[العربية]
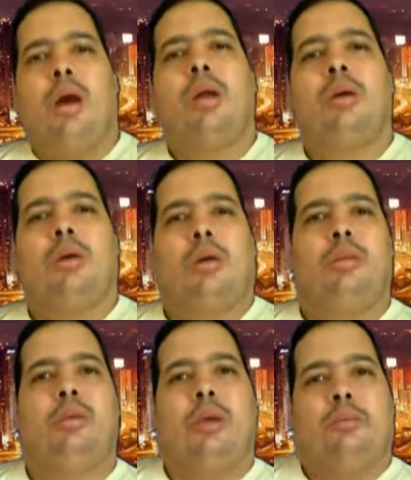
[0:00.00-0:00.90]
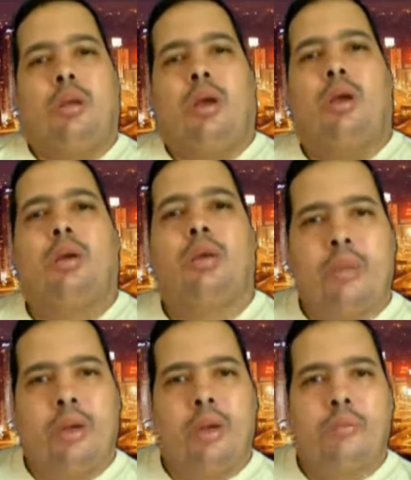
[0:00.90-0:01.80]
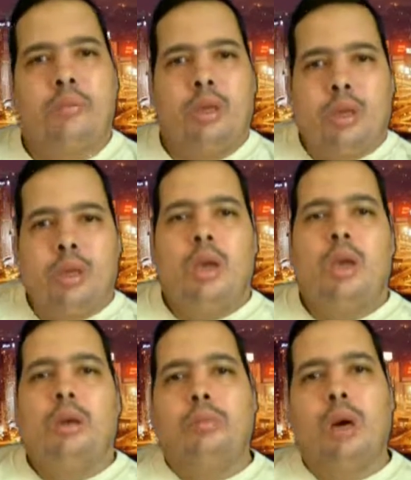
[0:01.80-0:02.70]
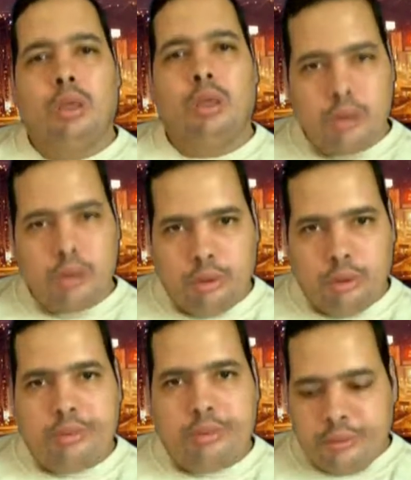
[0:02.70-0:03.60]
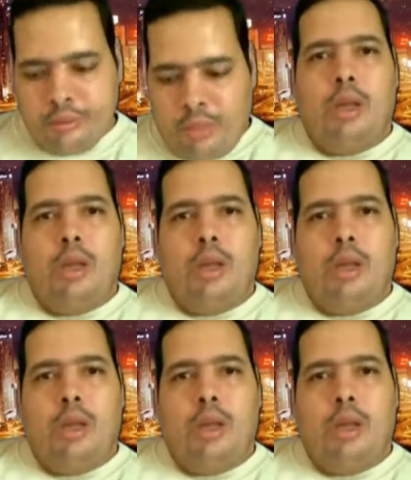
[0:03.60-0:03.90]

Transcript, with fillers: في حلقه جديده من حلقات برنامجي معاق سكوب